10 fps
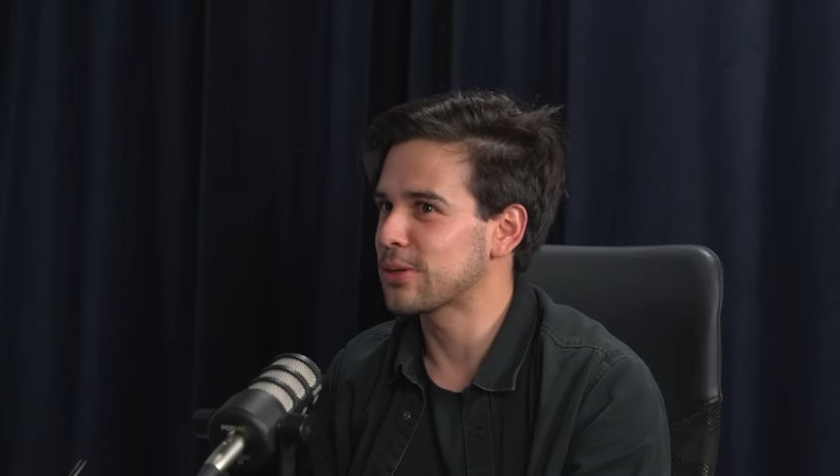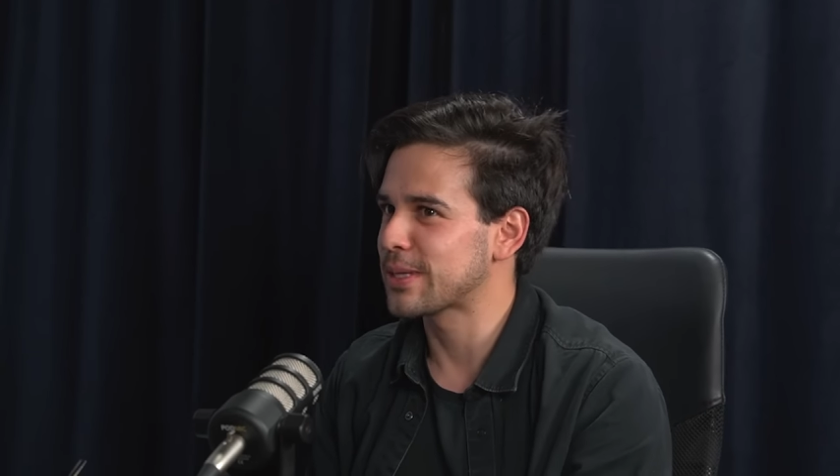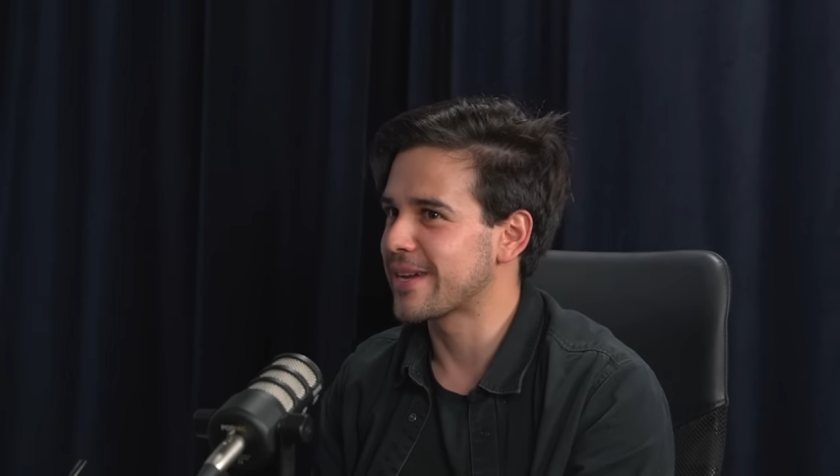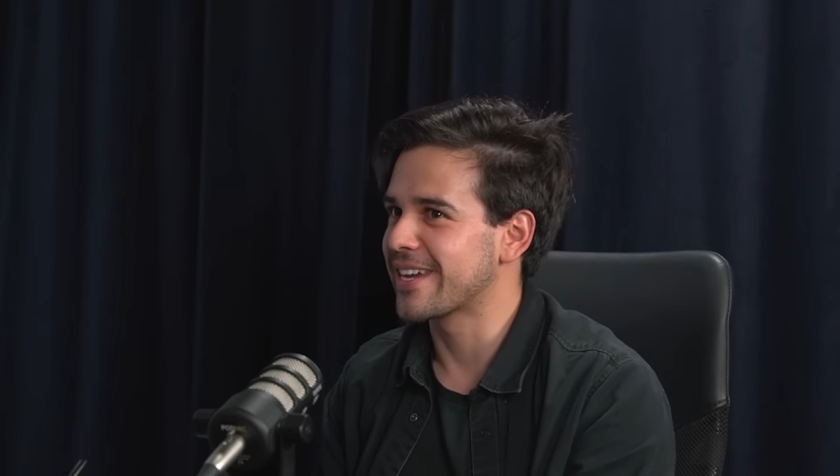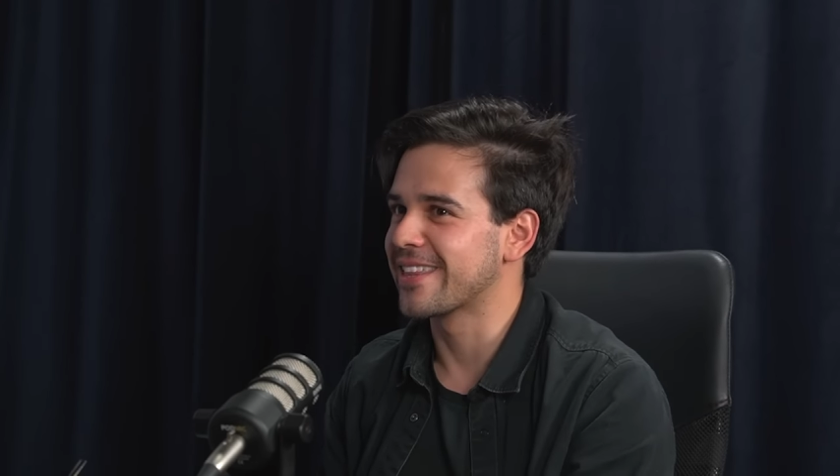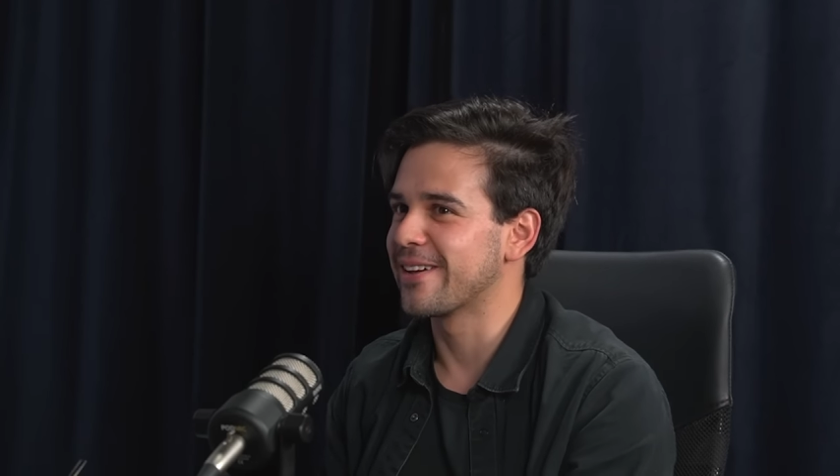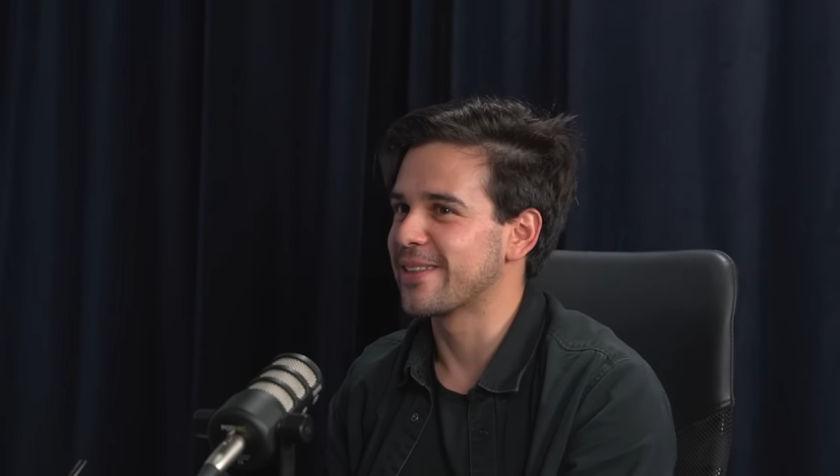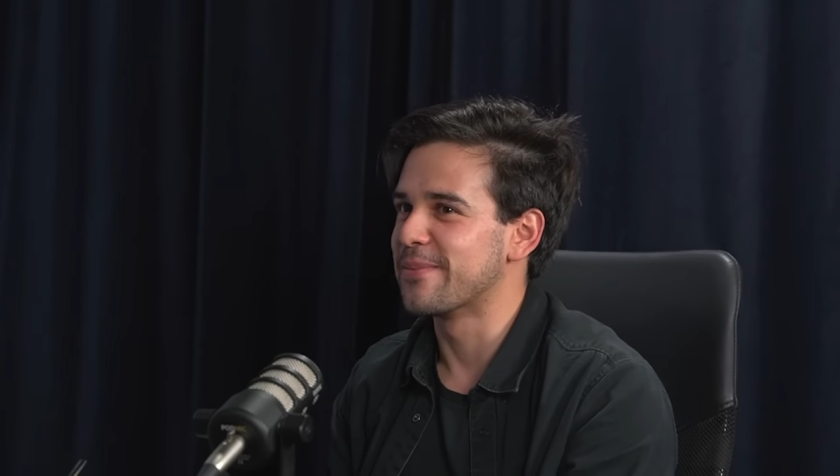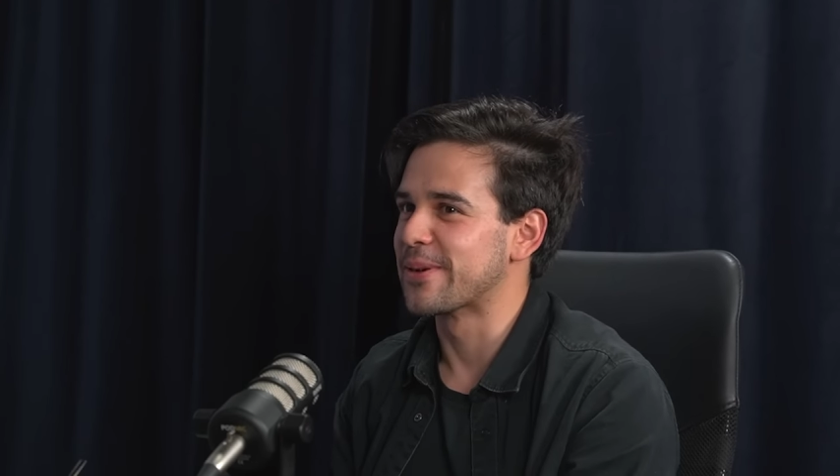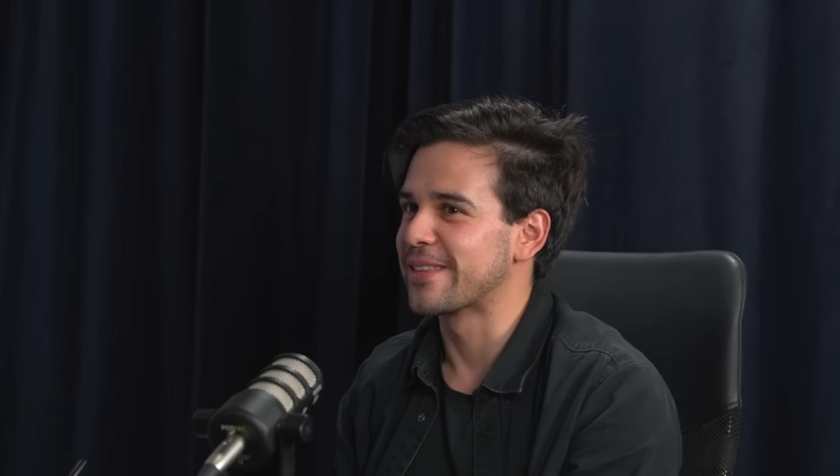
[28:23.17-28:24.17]
no sabía que quitaba
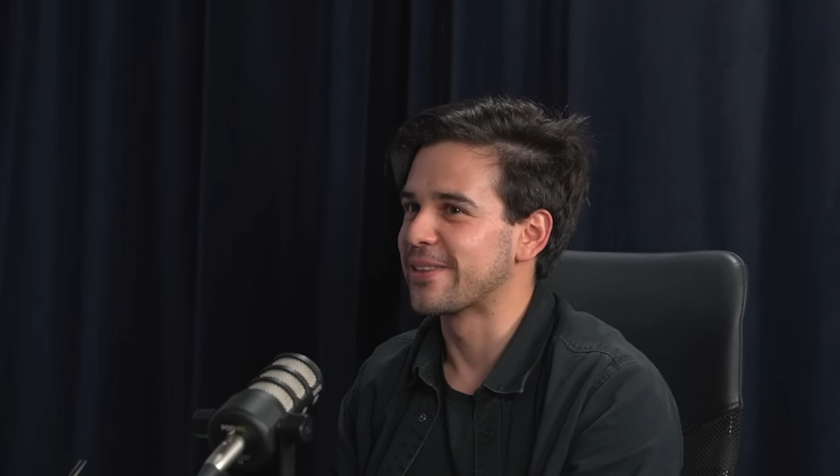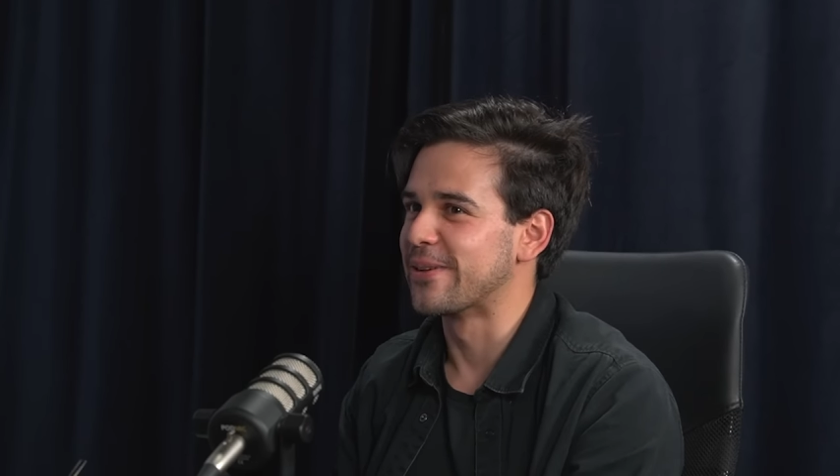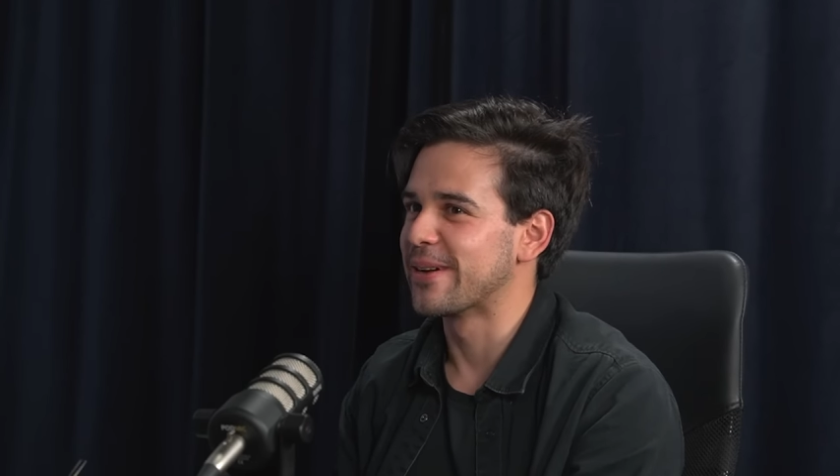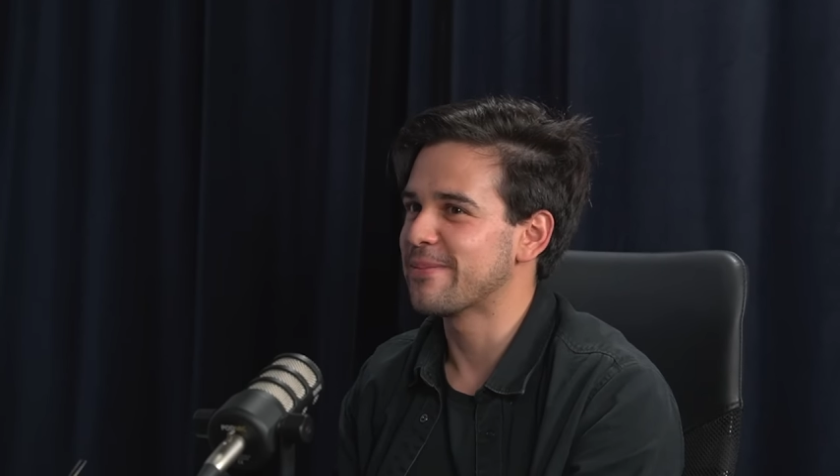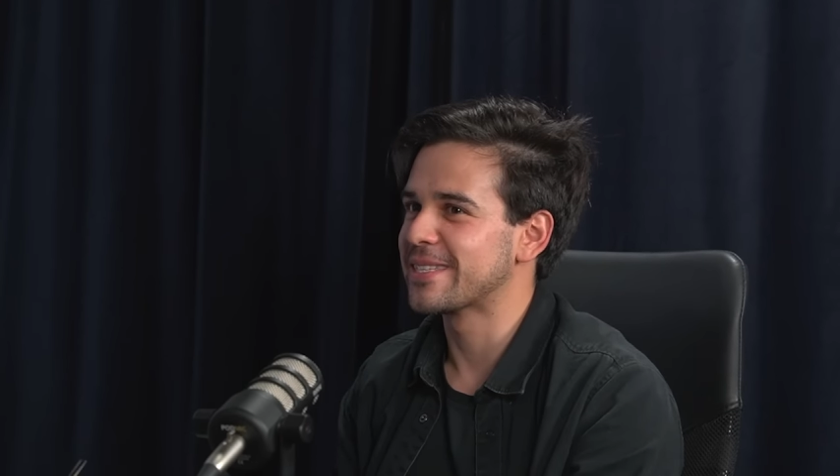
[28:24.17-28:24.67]
tan poquito, ¿eh?